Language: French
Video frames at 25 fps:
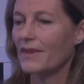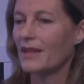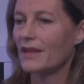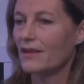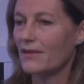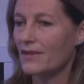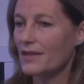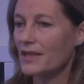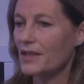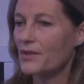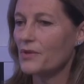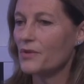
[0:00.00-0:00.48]

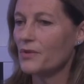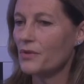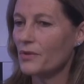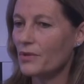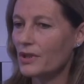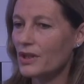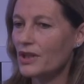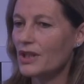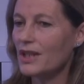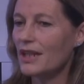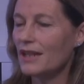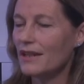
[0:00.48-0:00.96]
alors c'est une
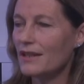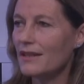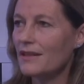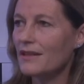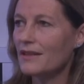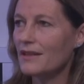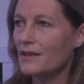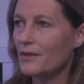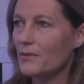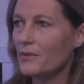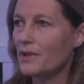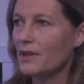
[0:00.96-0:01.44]

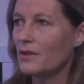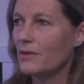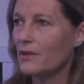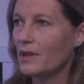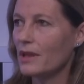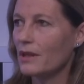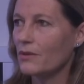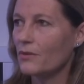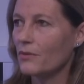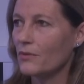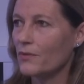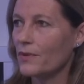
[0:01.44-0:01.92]
originalité, oui, de
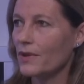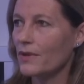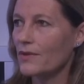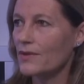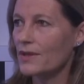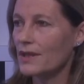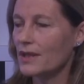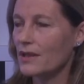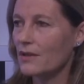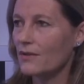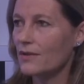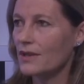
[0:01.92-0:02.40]
la
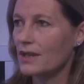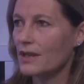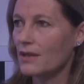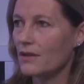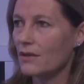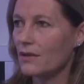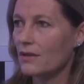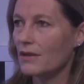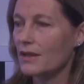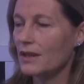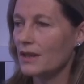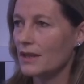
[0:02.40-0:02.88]
conférence des grandes
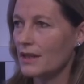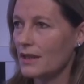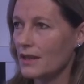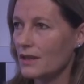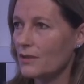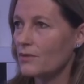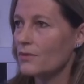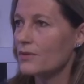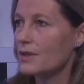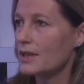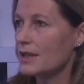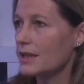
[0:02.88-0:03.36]
écoles
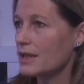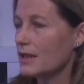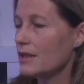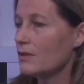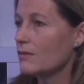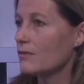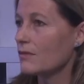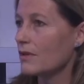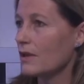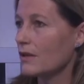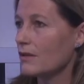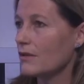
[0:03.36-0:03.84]
qui est
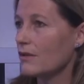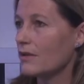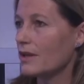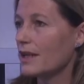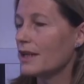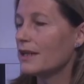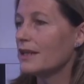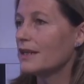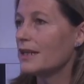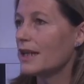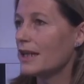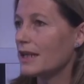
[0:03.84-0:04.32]
aussi donc un
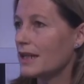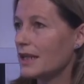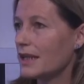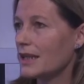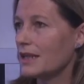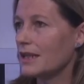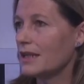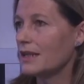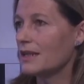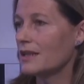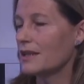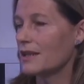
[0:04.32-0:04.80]
organe
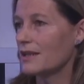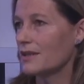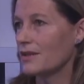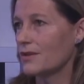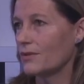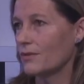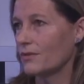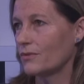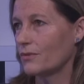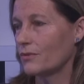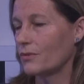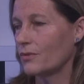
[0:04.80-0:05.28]

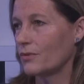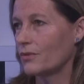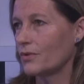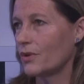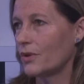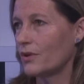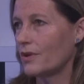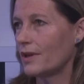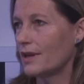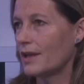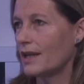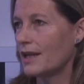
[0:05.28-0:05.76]
d'accréditation. Donc on
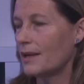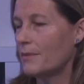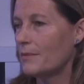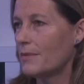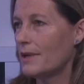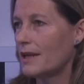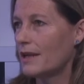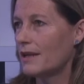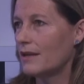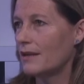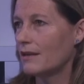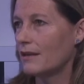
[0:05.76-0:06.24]
donne un
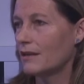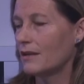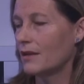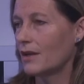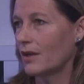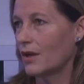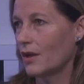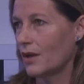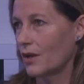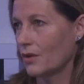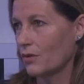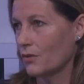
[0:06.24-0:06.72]
label hein,
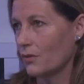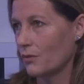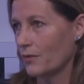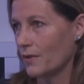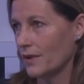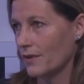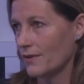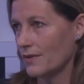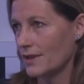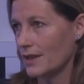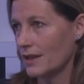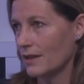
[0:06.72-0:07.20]

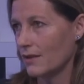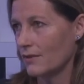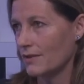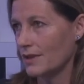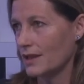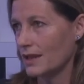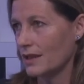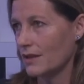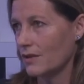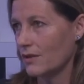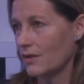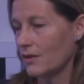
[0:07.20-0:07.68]
conférence des
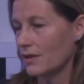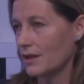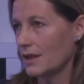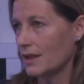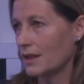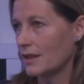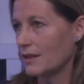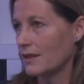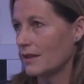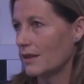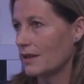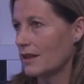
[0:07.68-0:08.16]
grandes écoles
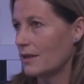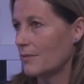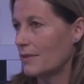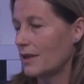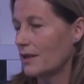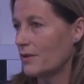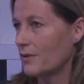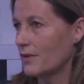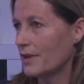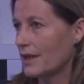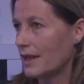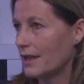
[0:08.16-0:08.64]
qui est un
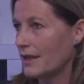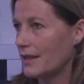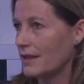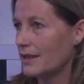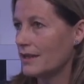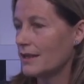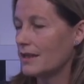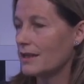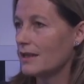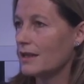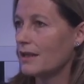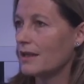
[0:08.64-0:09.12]
label de
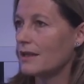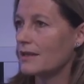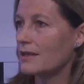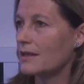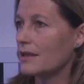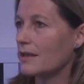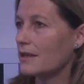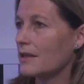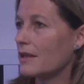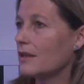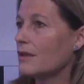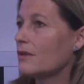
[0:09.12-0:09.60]
qualité à
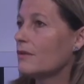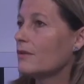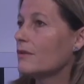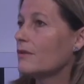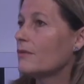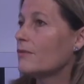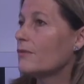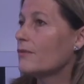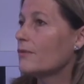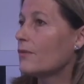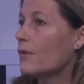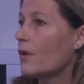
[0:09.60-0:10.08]
certaines
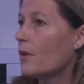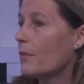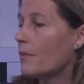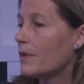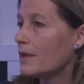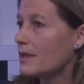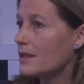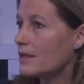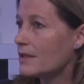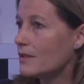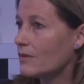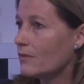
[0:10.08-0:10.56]

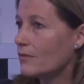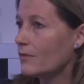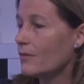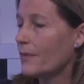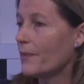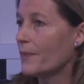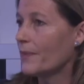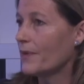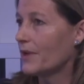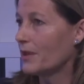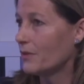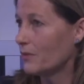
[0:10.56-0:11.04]

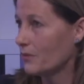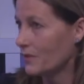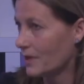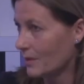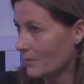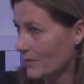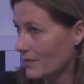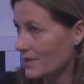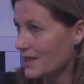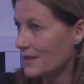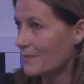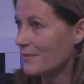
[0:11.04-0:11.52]
formations et
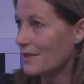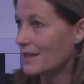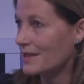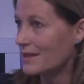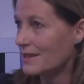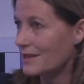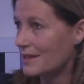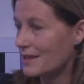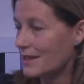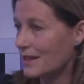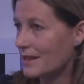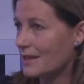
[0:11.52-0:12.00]
notamment ces
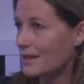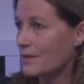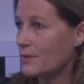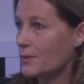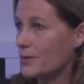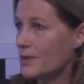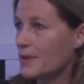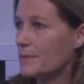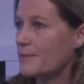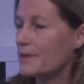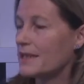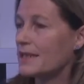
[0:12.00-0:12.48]
masters
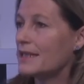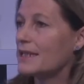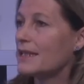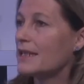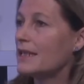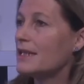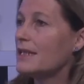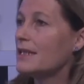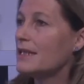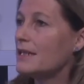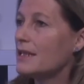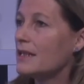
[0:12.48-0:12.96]

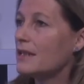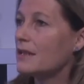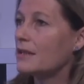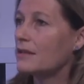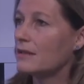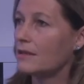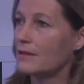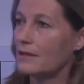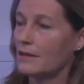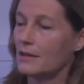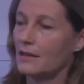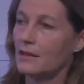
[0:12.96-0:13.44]
spécialisés
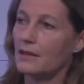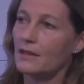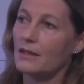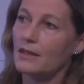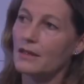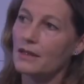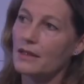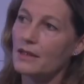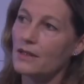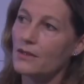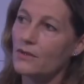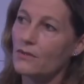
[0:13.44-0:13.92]

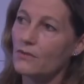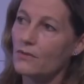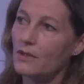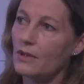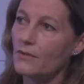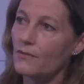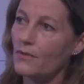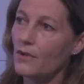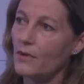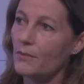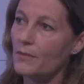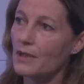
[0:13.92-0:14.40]
qui sont à
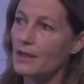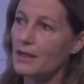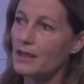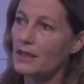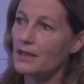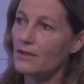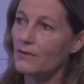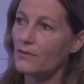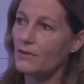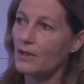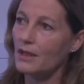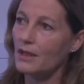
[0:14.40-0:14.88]
pas confondre hein,